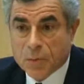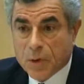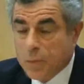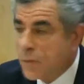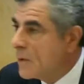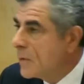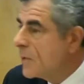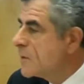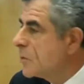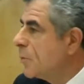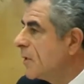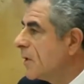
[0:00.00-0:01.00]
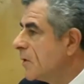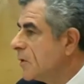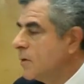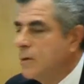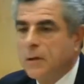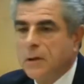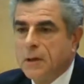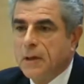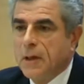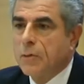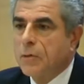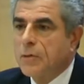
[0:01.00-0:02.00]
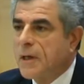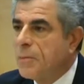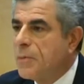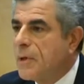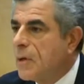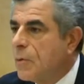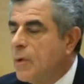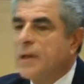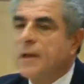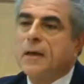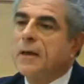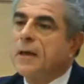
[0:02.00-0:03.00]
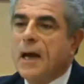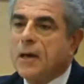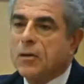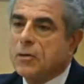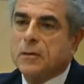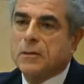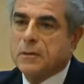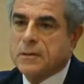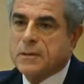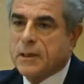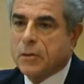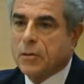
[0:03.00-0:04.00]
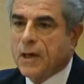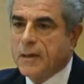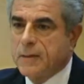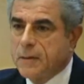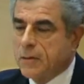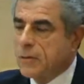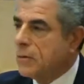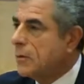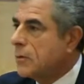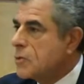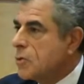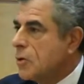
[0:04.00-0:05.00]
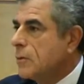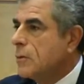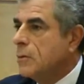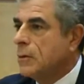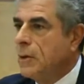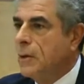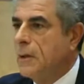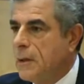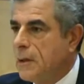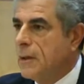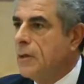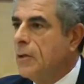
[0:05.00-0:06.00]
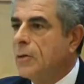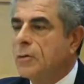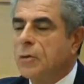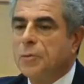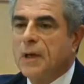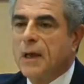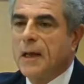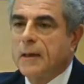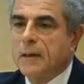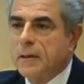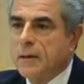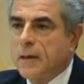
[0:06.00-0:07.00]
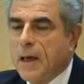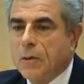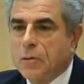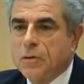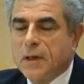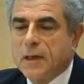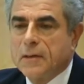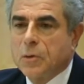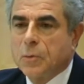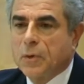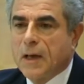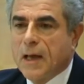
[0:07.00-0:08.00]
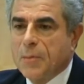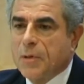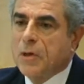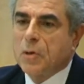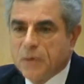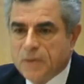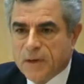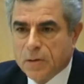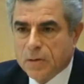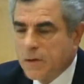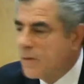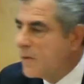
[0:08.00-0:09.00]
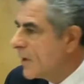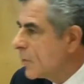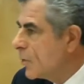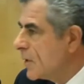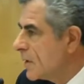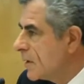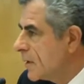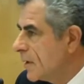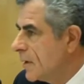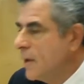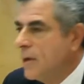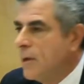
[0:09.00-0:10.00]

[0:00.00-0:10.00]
che è proprio di questo periodo, è quello di capire quelli che hanno zero reddito o sotto gli 8.000 eh, euro di reddito pro capite, come fanno a vivere e quindi